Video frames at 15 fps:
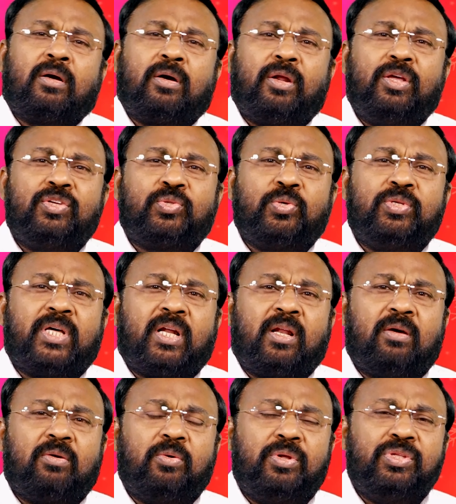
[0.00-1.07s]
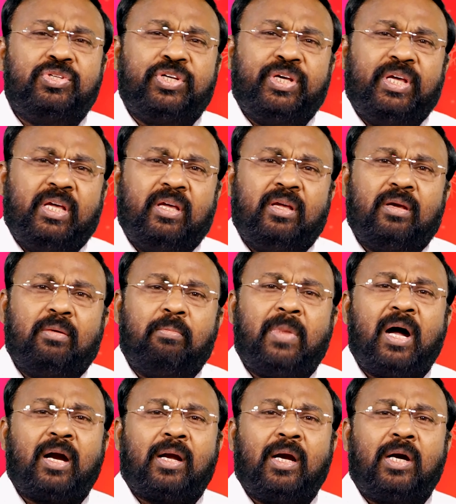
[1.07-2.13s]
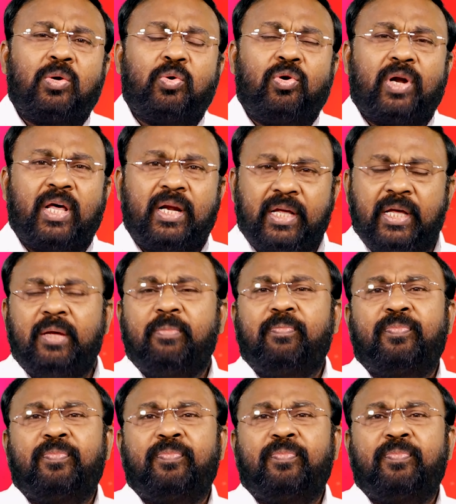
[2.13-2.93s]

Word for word: క్రీస్తు జననం గురించి మాట్లాడుకోవడానికి